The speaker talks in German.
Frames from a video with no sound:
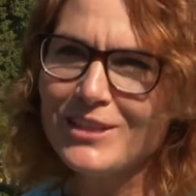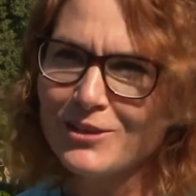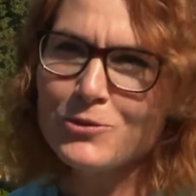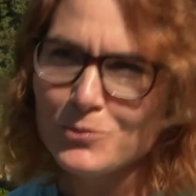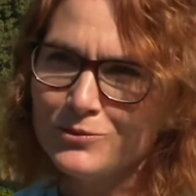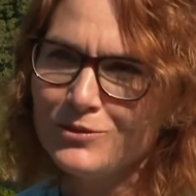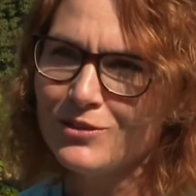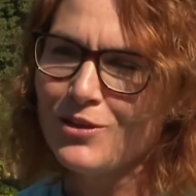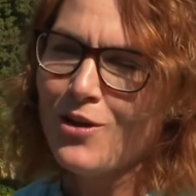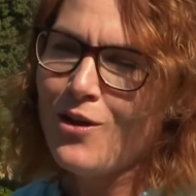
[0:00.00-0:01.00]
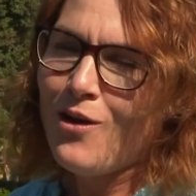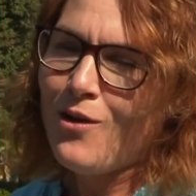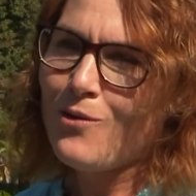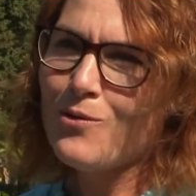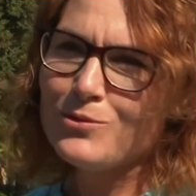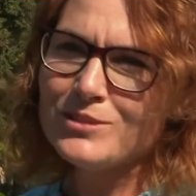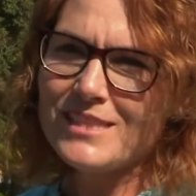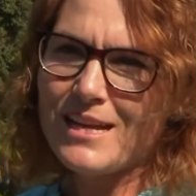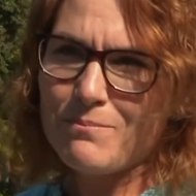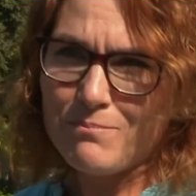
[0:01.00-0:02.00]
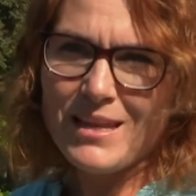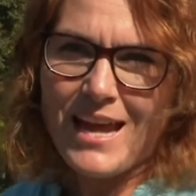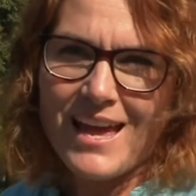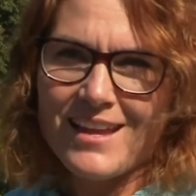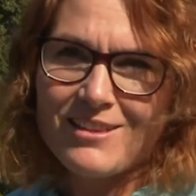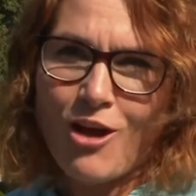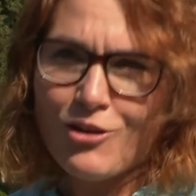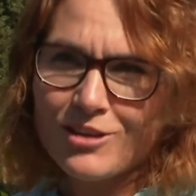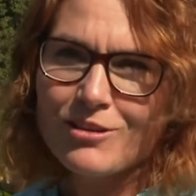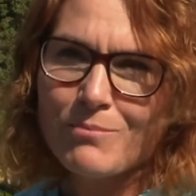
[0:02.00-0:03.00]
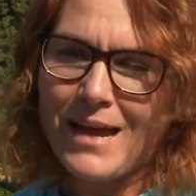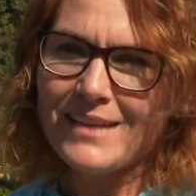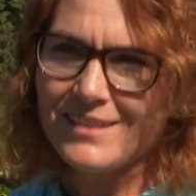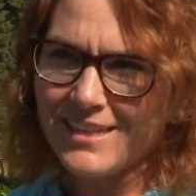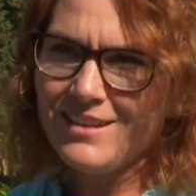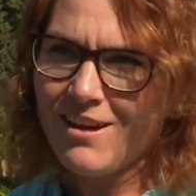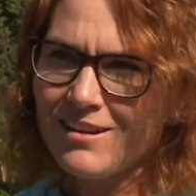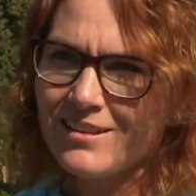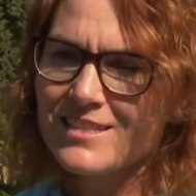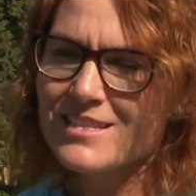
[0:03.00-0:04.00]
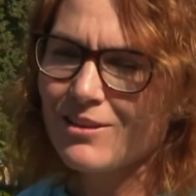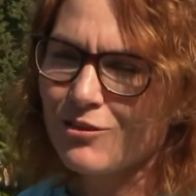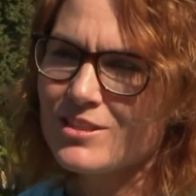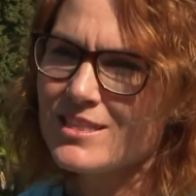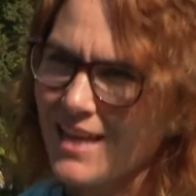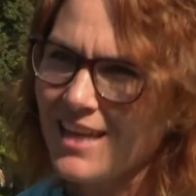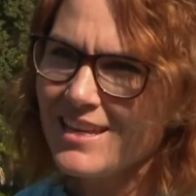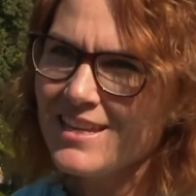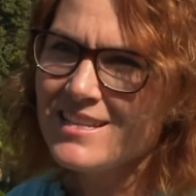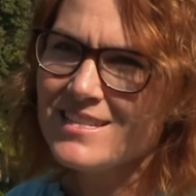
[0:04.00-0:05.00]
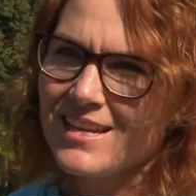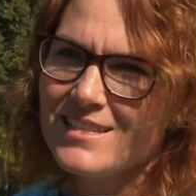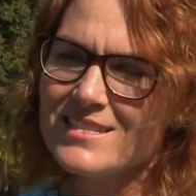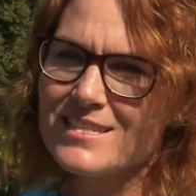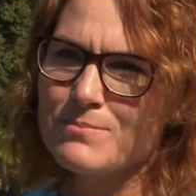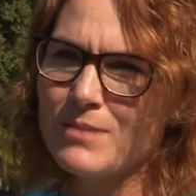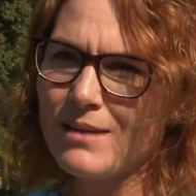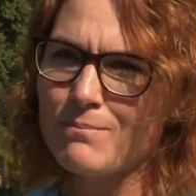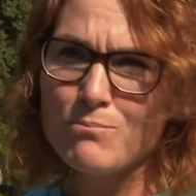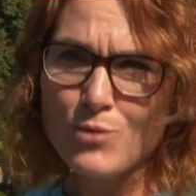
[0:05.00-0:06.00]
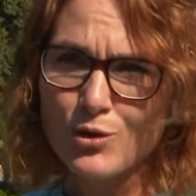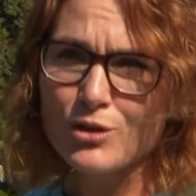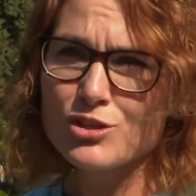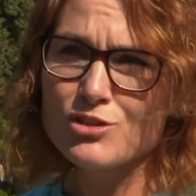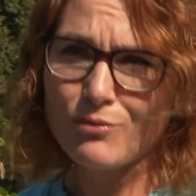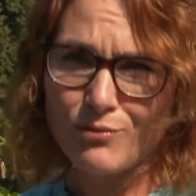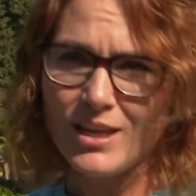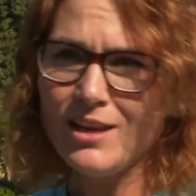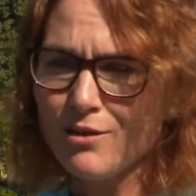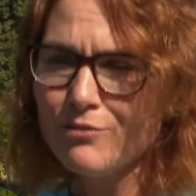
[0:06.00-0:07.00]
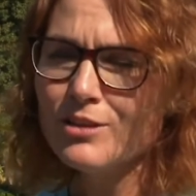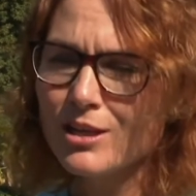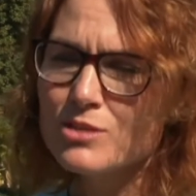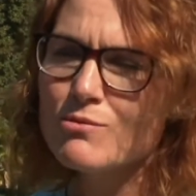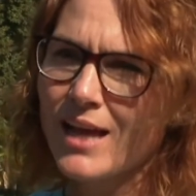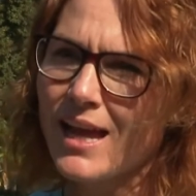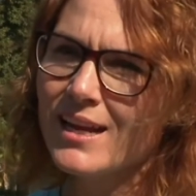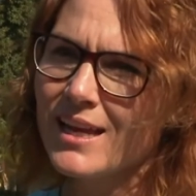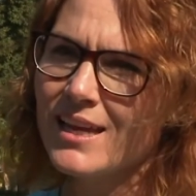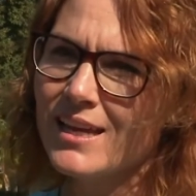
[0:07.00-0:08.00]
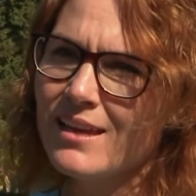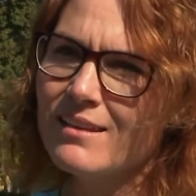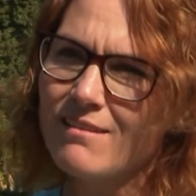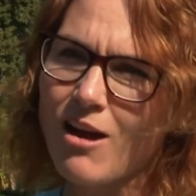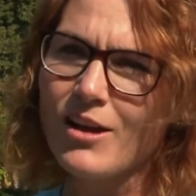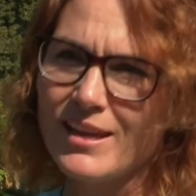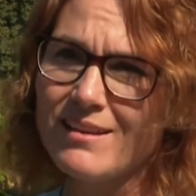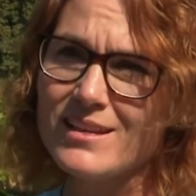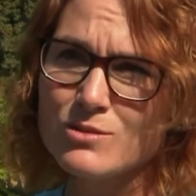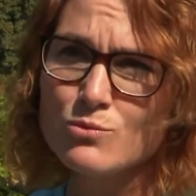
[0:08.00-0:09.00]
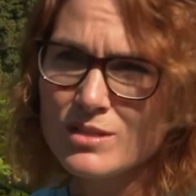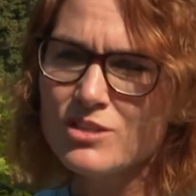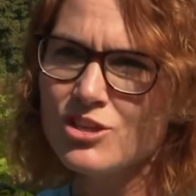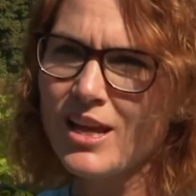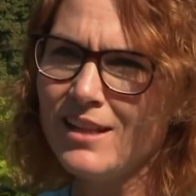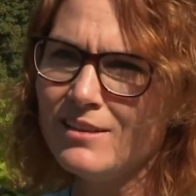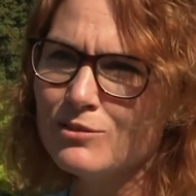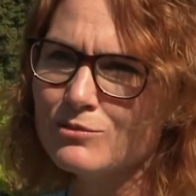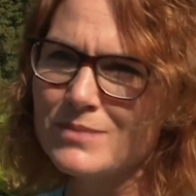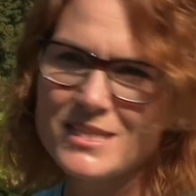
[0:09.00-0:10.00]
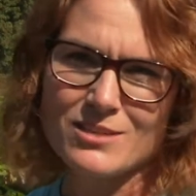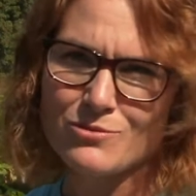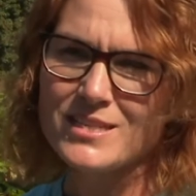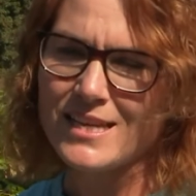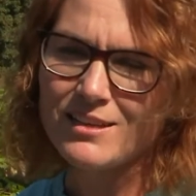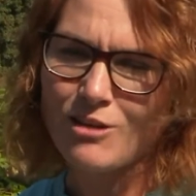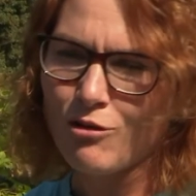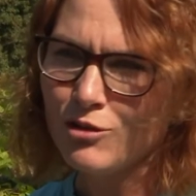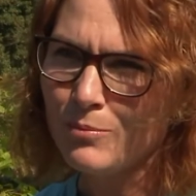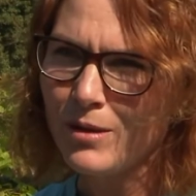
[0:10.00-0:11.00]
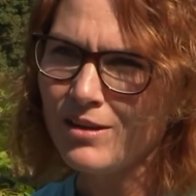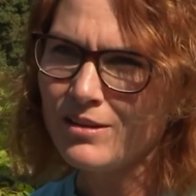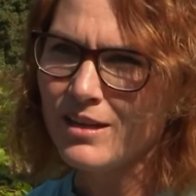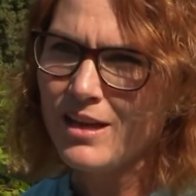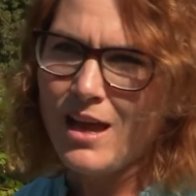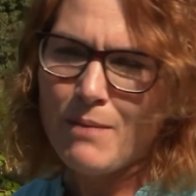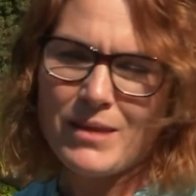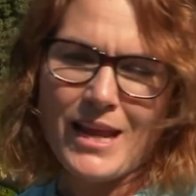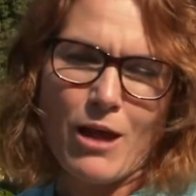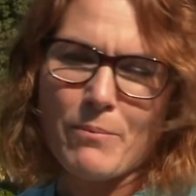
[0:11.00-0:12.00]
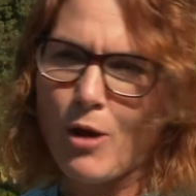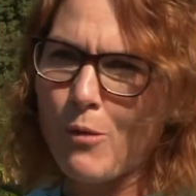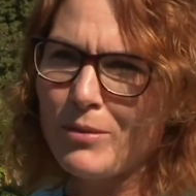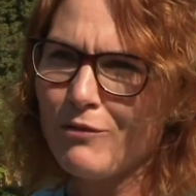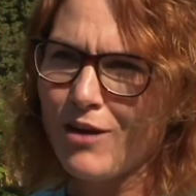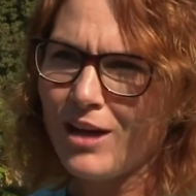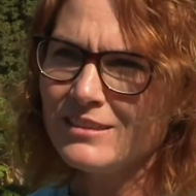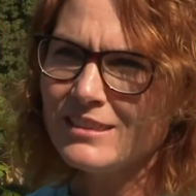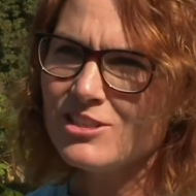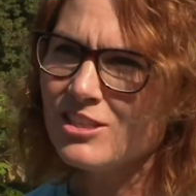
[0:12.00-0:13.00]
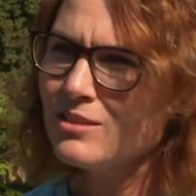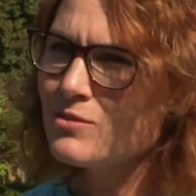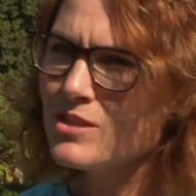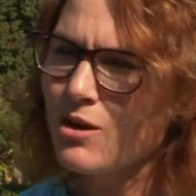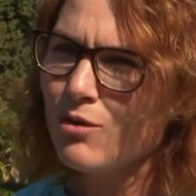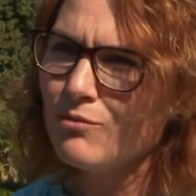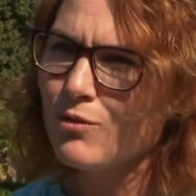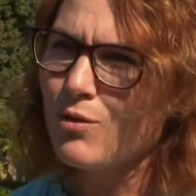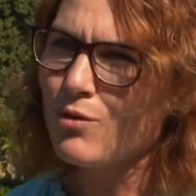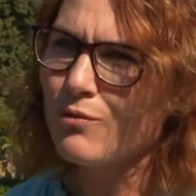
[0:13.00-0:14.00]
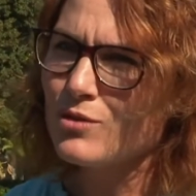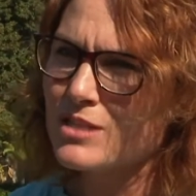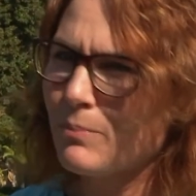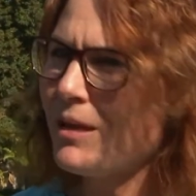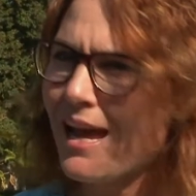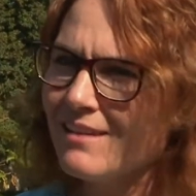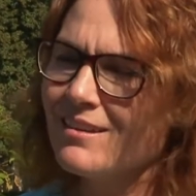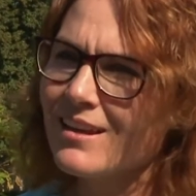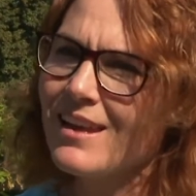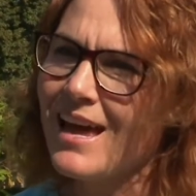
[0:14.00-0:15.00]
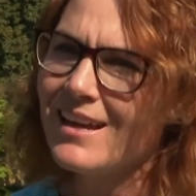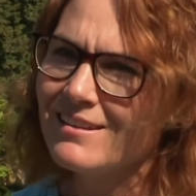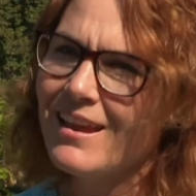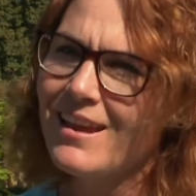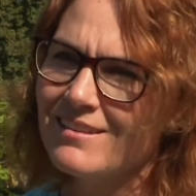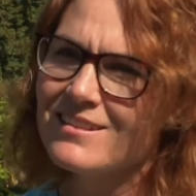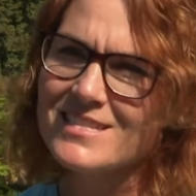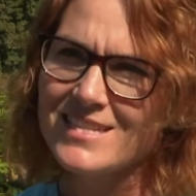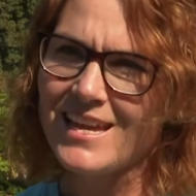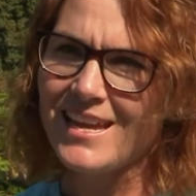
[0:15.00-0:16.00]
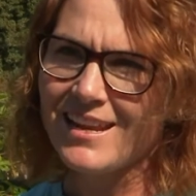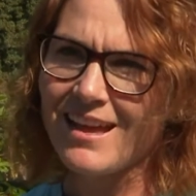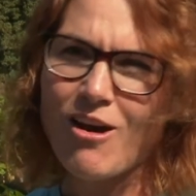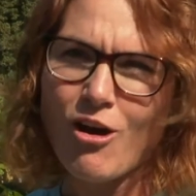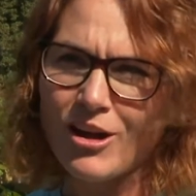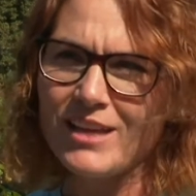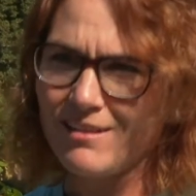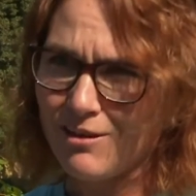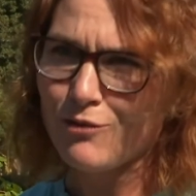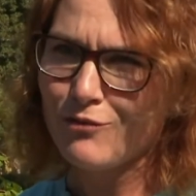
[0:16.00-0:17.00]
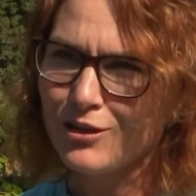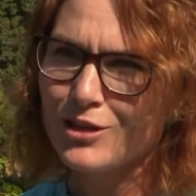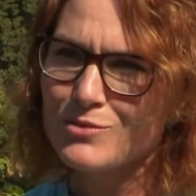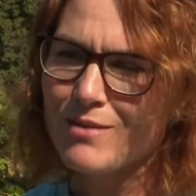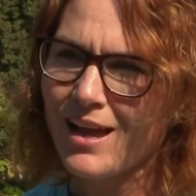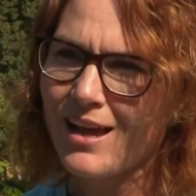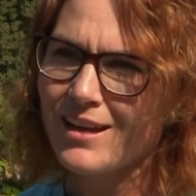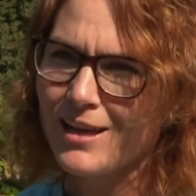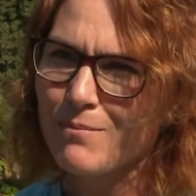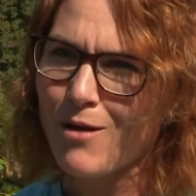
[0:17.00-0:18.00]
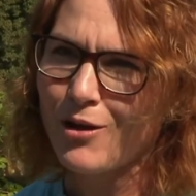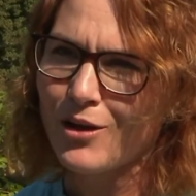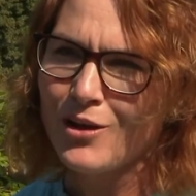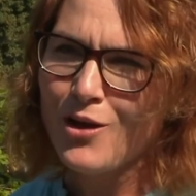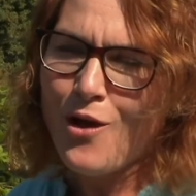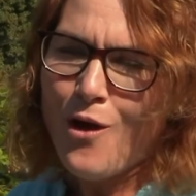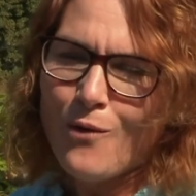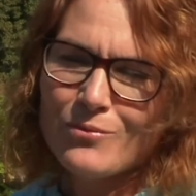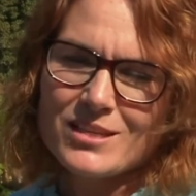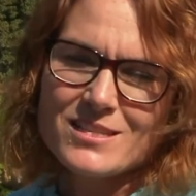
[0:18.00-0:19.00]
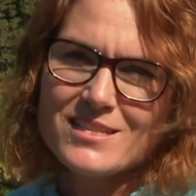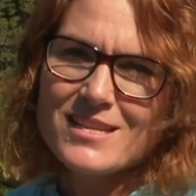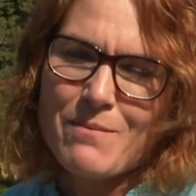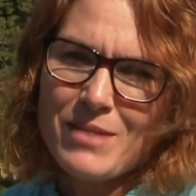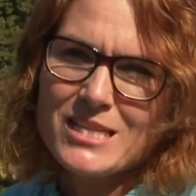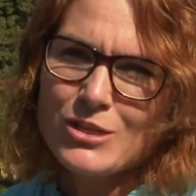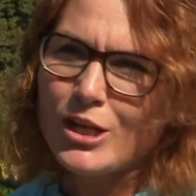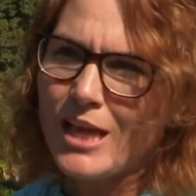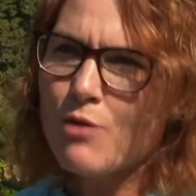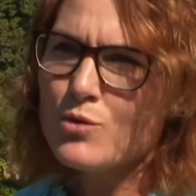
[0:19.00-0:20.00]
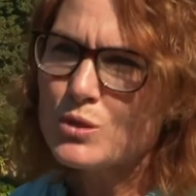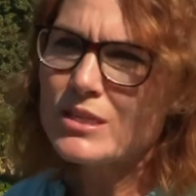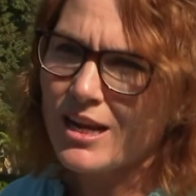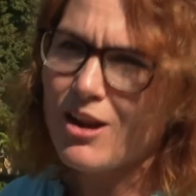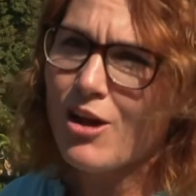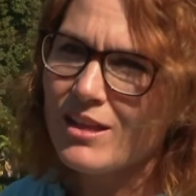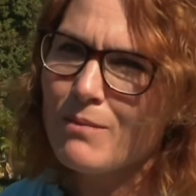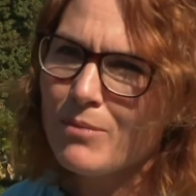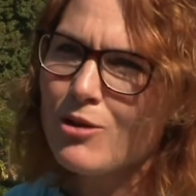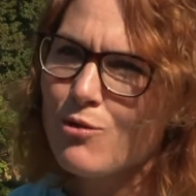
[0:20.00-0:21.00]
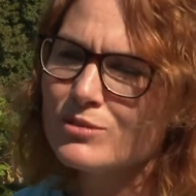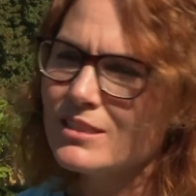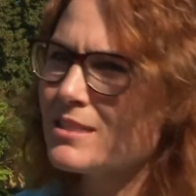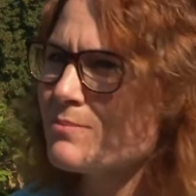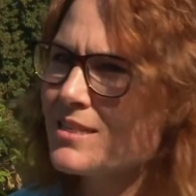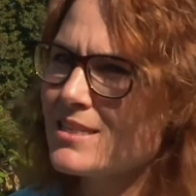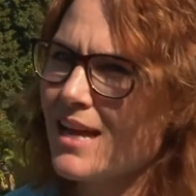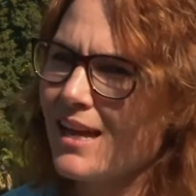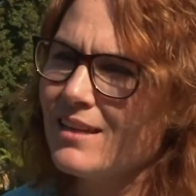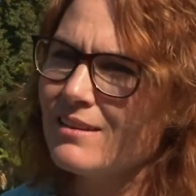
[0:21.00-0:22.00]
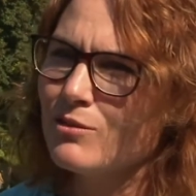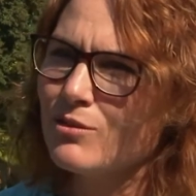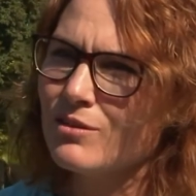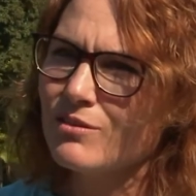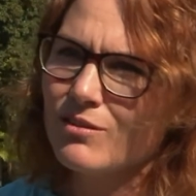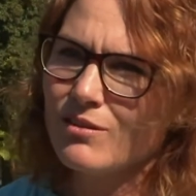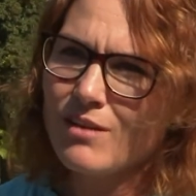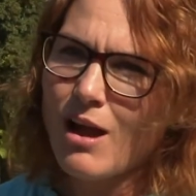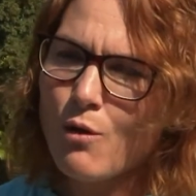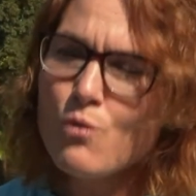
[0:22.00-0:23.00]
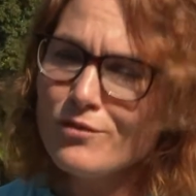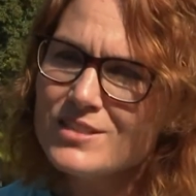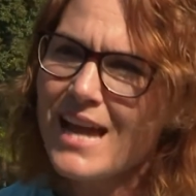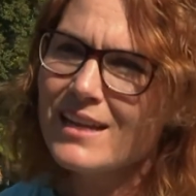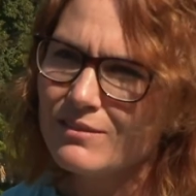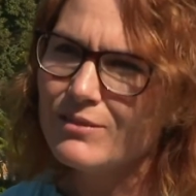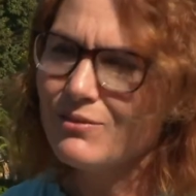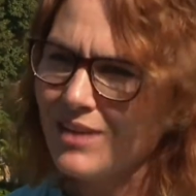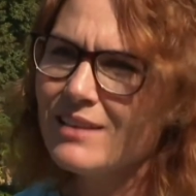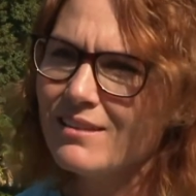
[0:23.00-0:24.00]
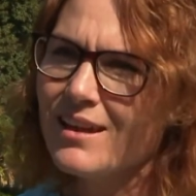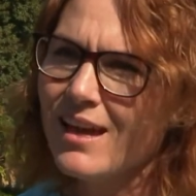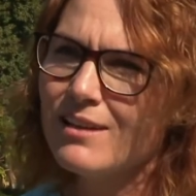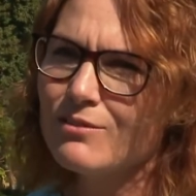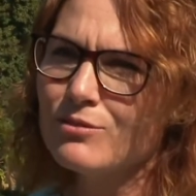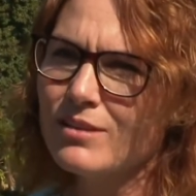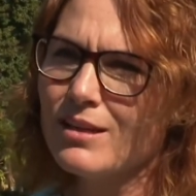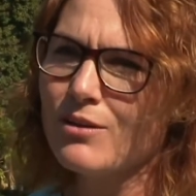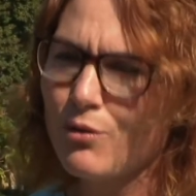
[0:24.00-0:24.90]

wenn er kommt. Und ähm, wir haben dank der Gemeinde Rheinacht jetzt sich dort sehr eingesetzt, dass man möglichst viele öffentlich zugängliche AEDs herausstellt. Und wir sind da sehr dankbar. Wir haben aber auch eine private Institution, wo, wo sich bereit erklärt hat, dass sie ihre AED öffentlich zugänglich machen. Und das sehen wir so ein bisschen auch in unserer AED-Beratung, dass man sagt, schaut, aufzeichnet, wie die Wichtigkeit von dieser